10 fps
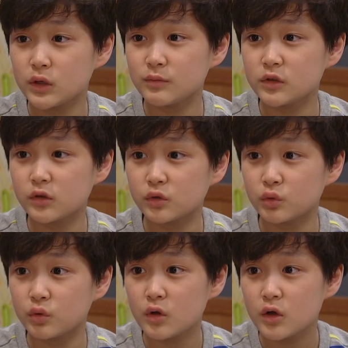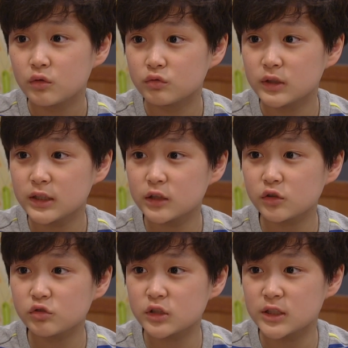힘들어도 우리
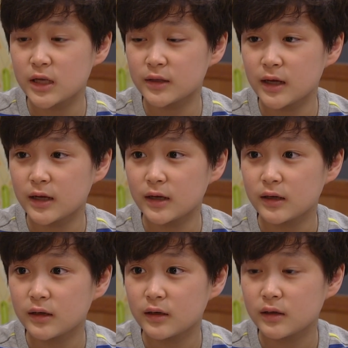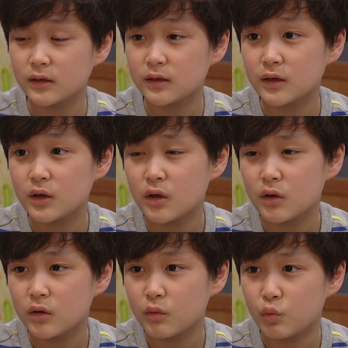키워주시잖아.
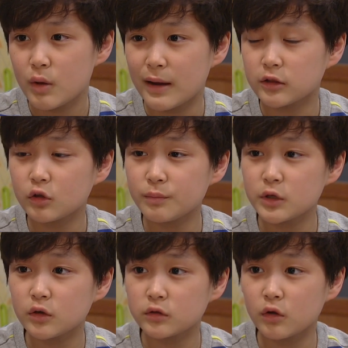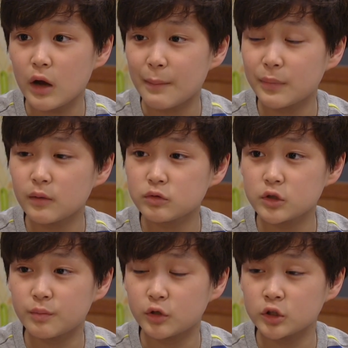왜 말썽 피워서 아빠
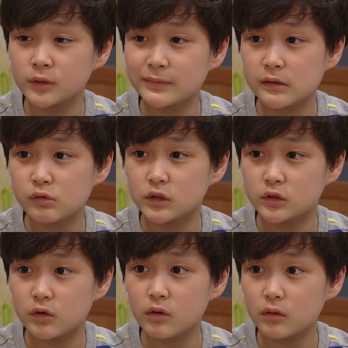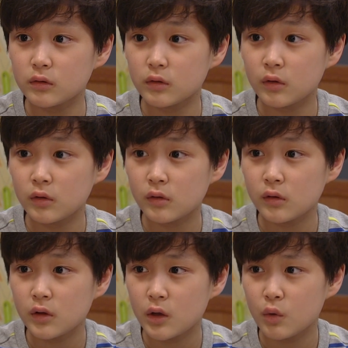없어서 버릇없단 소리 들어?
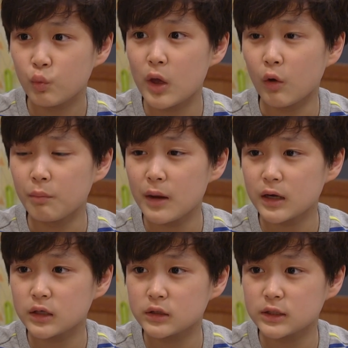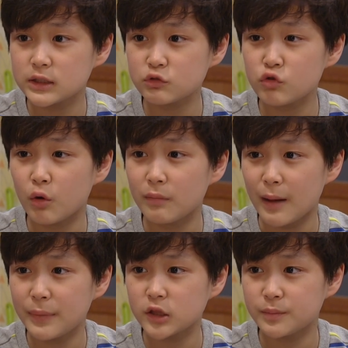왜 엄마를 네 친구 엄마
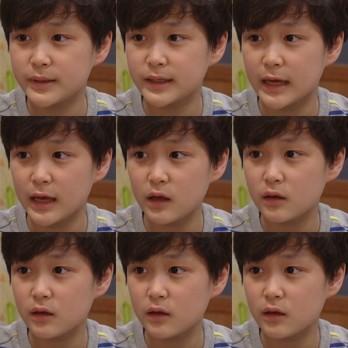앞에서 빌게 해?